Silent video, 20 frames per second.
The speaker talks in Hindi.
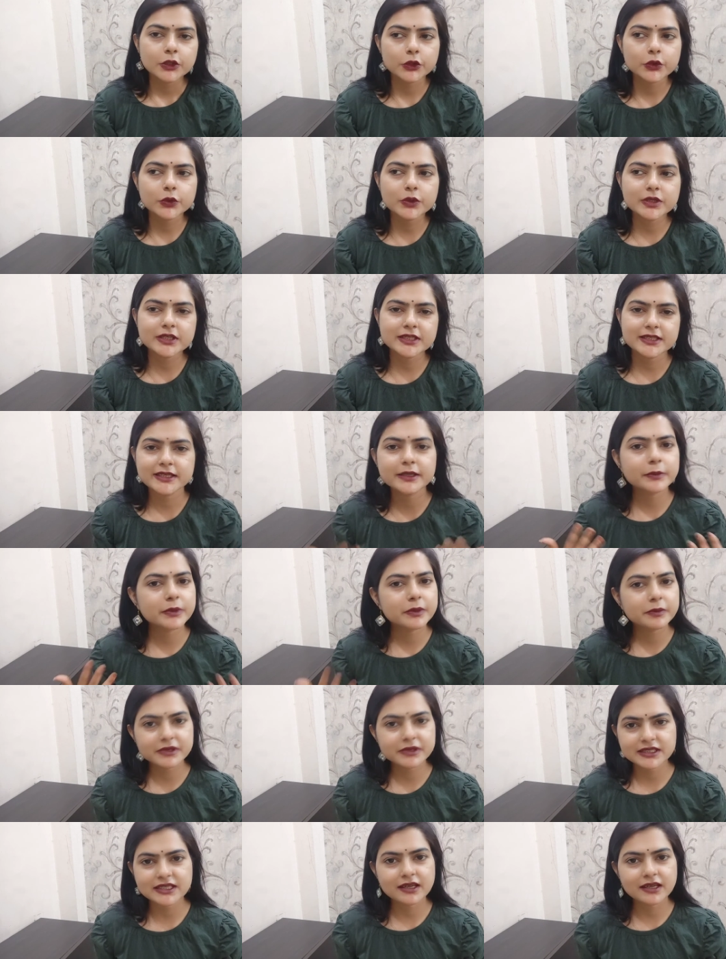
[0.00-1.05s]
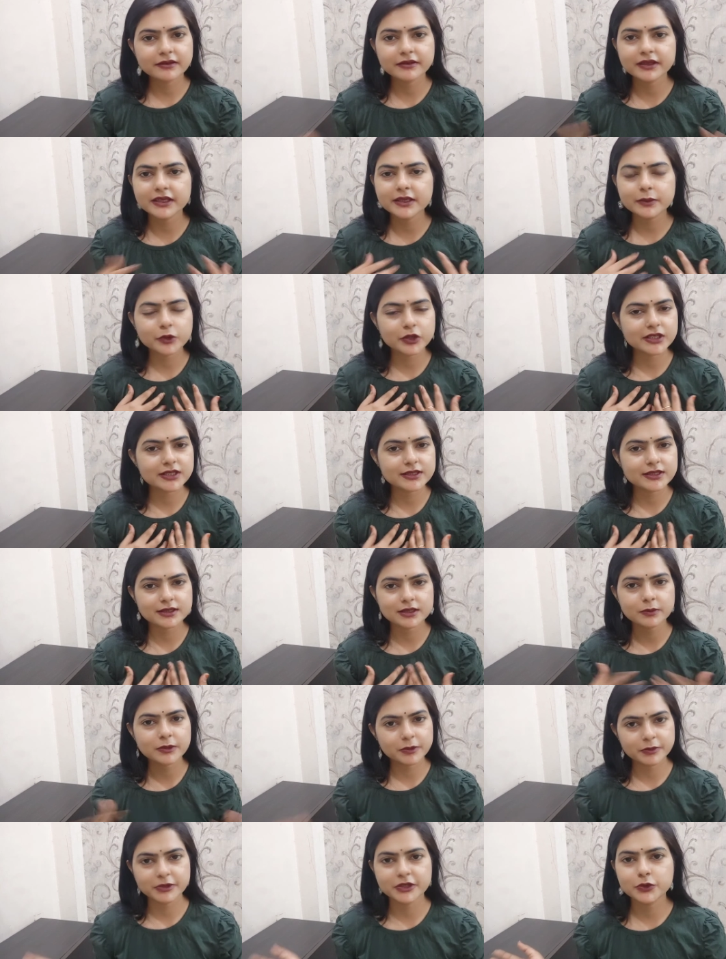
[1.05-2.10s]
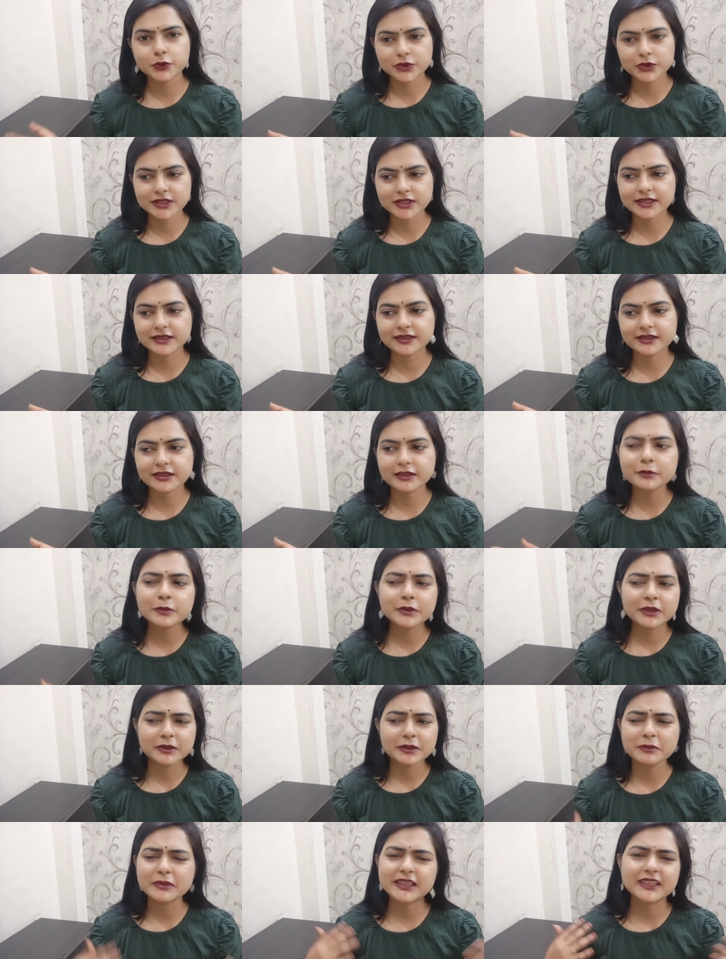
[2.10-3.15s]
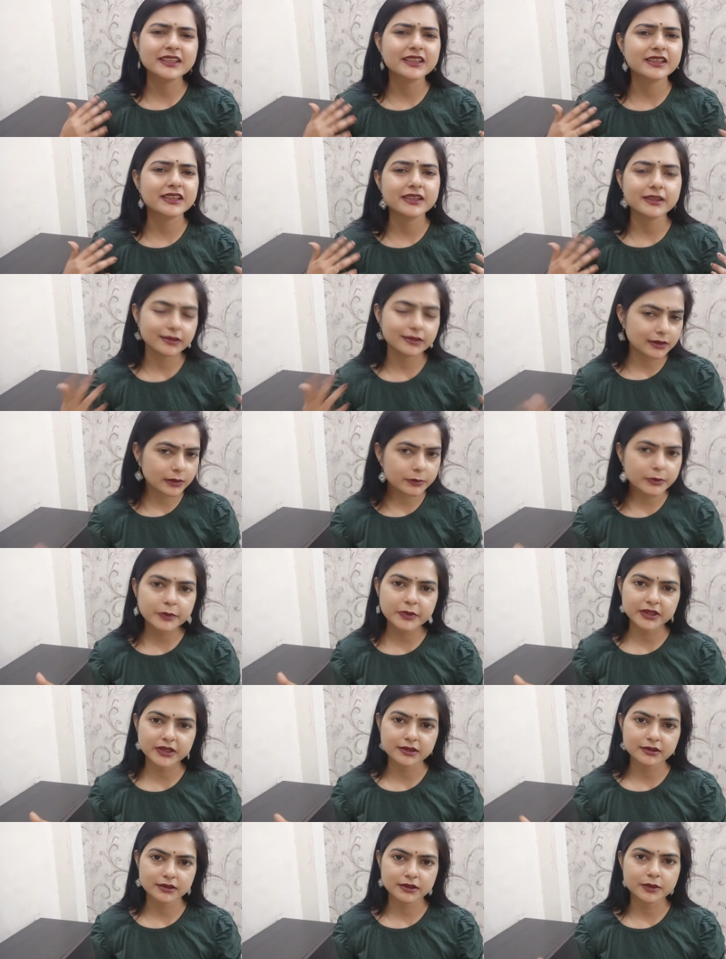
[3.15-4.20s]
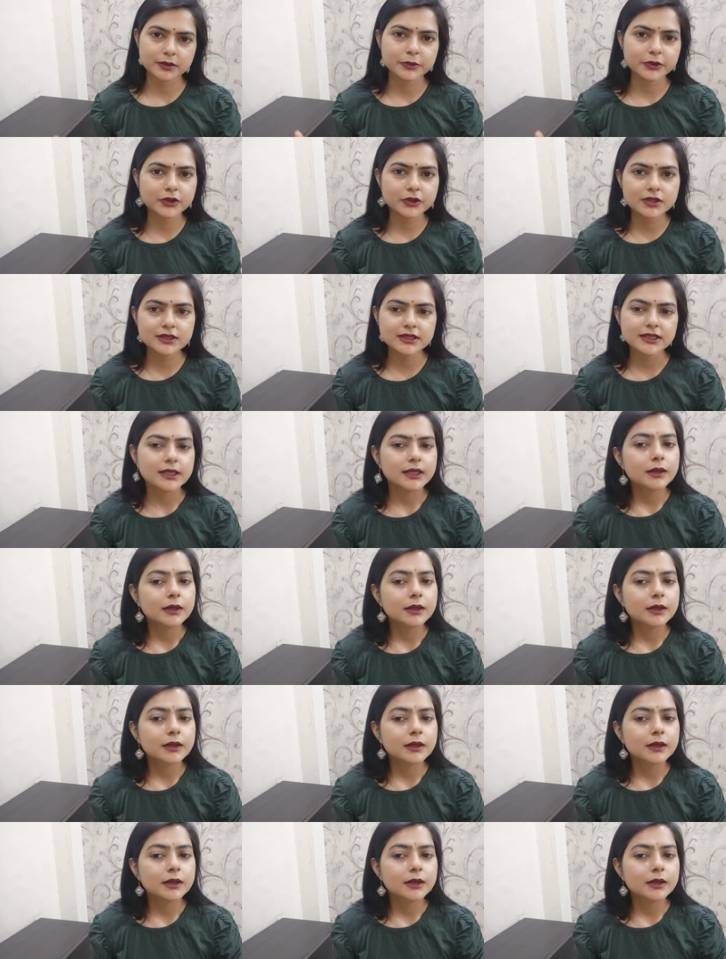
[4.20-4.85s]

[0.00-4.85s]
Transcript: तो इसलिए मैं बाजार वाले बॉडी स्क्रब कभी यूज नहीं करती मैं मैंने खरीदना भी बंद कर दिया बिकॉज